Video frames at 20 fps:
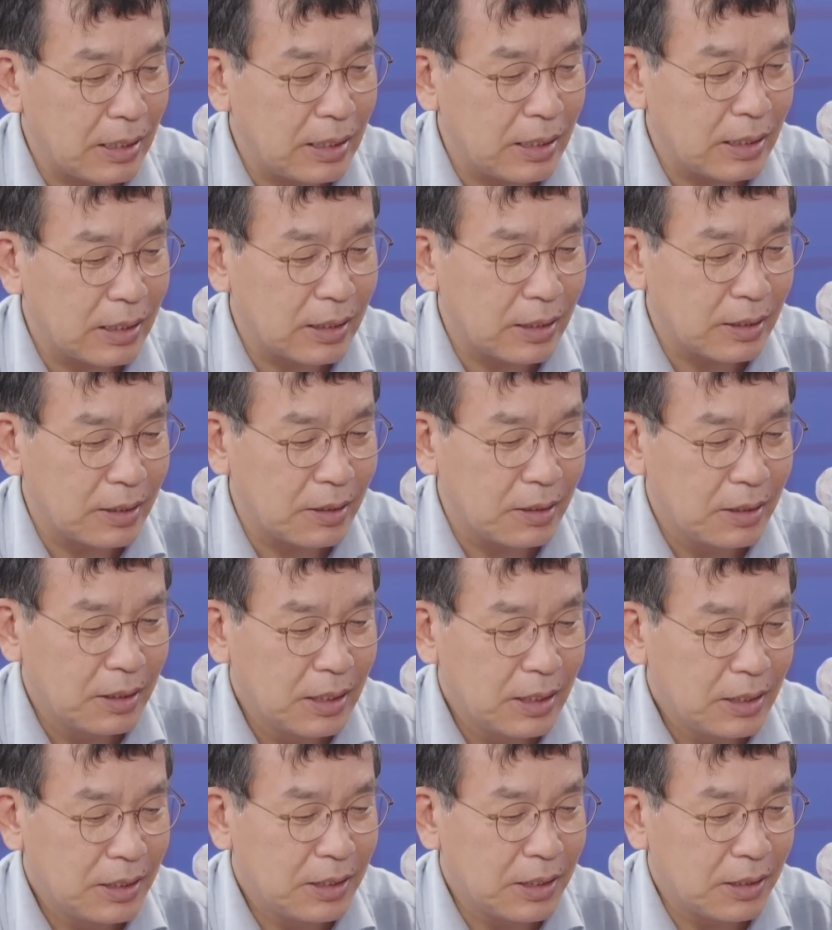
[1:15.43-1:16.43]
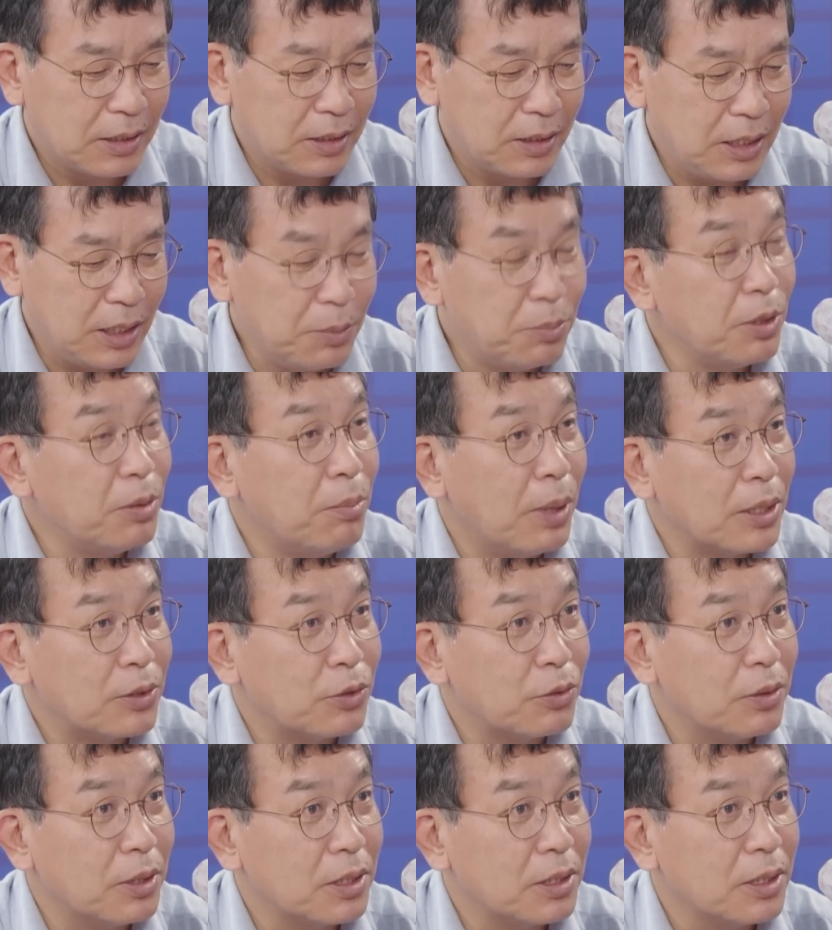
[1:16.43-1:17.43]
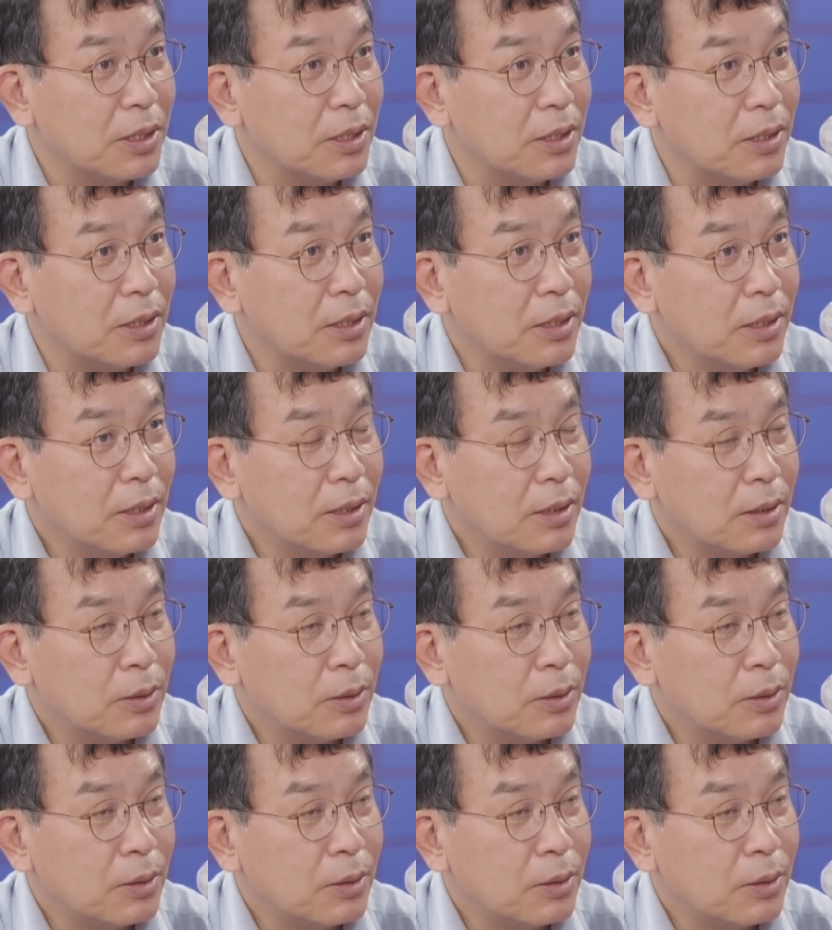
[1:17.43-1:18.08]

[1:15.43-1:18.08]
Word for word: 그저 입을 맞춘 거는 네.